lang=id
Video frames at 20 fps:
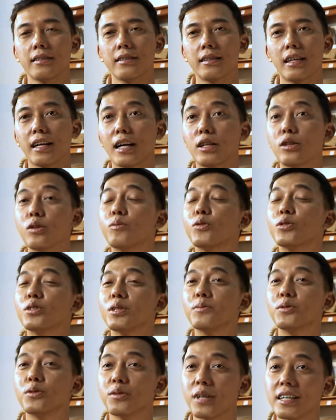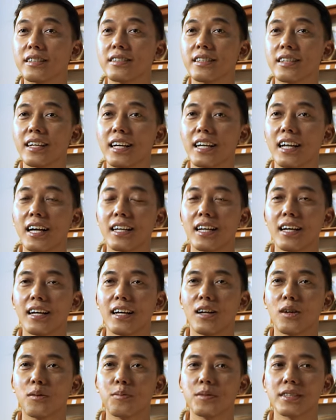tergantung musim juga sih kadang-kadang
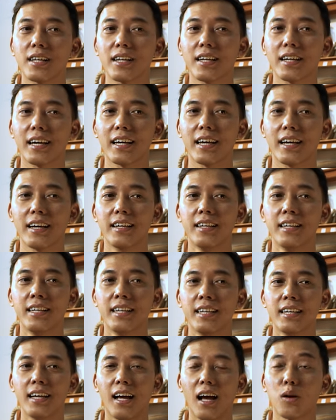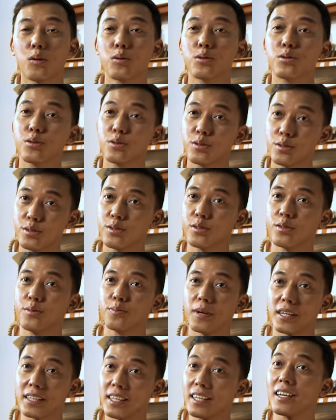kalau misalnya kayak Agustus tuh
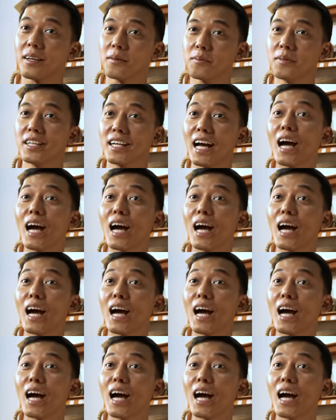banyak yang beli